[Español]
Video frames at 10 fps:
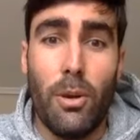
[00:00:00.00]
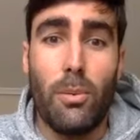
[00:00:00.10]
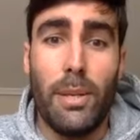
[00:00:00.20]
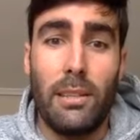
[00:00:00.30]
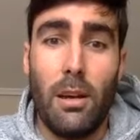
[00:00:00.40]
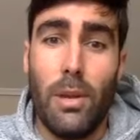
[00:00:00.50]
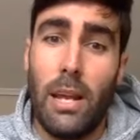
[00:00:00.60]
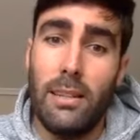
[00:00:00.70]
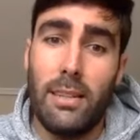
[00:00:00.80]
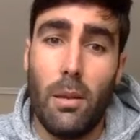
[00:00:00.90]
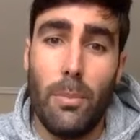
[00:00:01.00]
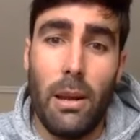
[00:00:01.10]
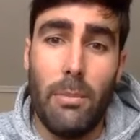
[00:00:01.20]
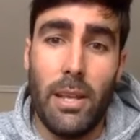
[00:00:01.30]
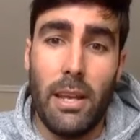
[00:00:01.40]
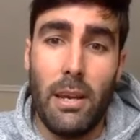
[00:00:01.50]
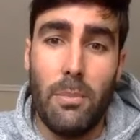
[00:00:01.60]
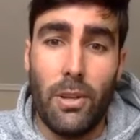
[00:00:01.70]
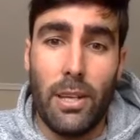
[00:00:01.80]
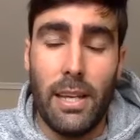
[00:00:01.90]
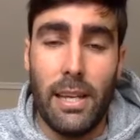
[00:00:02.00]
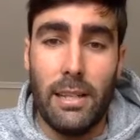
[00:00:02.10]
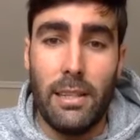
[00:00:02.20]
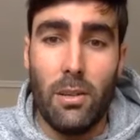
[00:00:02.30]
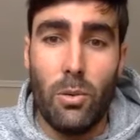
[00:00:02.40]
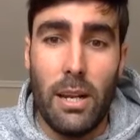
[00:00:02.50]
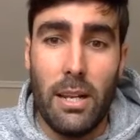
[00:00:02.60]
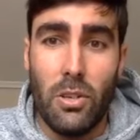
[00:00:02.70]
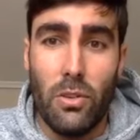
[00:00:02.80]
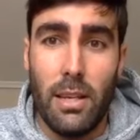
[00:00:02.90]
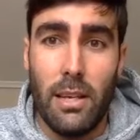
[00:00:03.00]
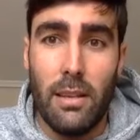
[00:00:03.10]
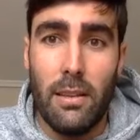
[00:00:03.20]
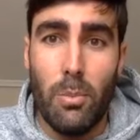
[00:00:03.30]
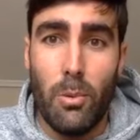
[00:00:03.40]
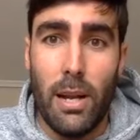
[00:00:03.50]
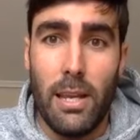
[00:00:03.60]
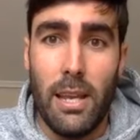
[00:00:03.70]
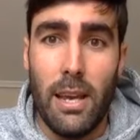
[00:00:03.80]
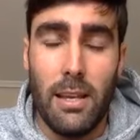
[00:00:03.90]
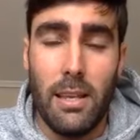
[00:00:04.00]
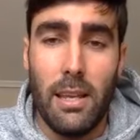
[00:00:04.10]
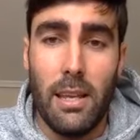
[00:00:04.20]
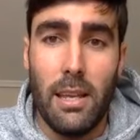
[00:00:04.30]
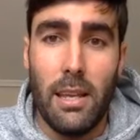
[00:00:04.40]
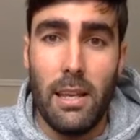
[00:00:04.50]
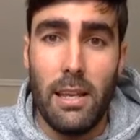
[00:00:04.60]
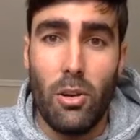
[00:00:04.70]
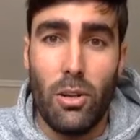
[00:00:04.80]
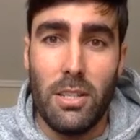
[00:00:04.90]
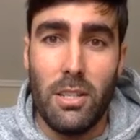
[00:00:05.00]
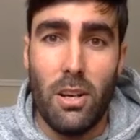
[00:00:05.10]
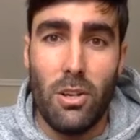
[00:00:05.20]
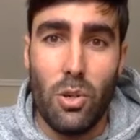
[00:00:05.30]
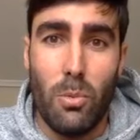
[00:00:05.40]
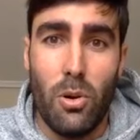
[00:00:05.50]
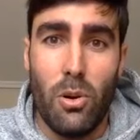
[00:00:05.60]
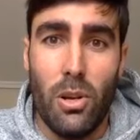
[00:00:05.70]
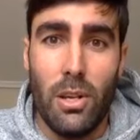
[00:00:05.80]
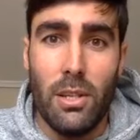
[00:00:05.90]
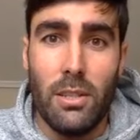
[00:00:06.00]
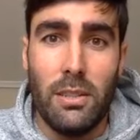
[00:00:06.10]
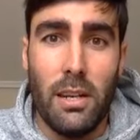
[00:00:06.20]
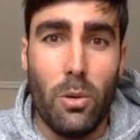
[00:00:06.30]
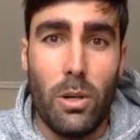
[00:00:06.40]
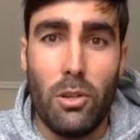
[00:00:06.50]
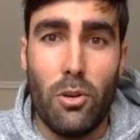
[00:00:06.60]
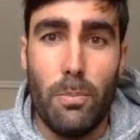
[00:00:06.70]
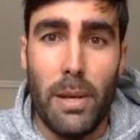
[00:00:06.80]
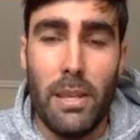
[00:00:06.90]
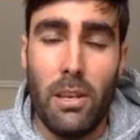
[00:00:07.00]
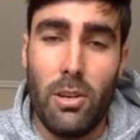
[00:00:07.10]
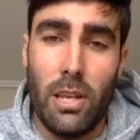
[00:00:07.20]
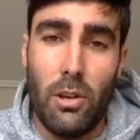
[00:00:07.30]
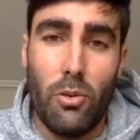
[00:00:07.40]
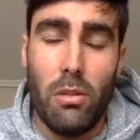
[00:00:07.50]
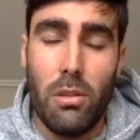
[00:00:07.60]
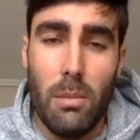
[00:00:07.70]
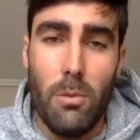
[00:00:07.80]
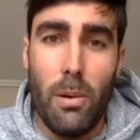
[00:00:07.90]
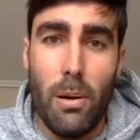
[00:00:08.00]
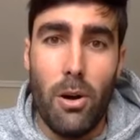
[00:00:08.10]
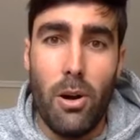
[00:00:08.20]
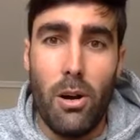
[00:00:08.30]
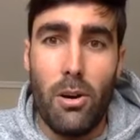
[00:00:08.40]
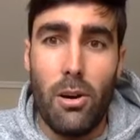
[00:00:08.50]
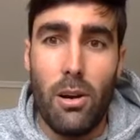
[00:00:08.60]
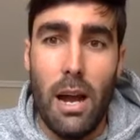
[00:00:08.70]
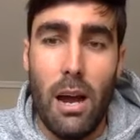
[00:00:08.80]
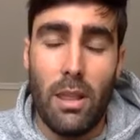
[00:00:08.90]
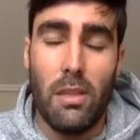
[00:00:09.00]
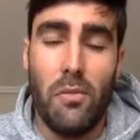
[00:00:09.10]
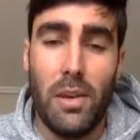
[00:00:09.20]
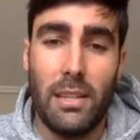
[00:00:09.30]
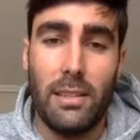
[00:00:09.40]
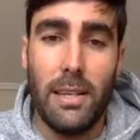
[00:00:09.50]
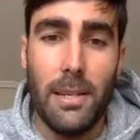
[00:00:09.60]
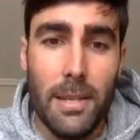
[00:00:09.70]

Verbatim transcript: he comentado voy al estadio por la mañana porque tengo una lesión de, pubalgia y los lesionados somos tres o cuatro compañeros que no coincidimos, vamos a horas diferentes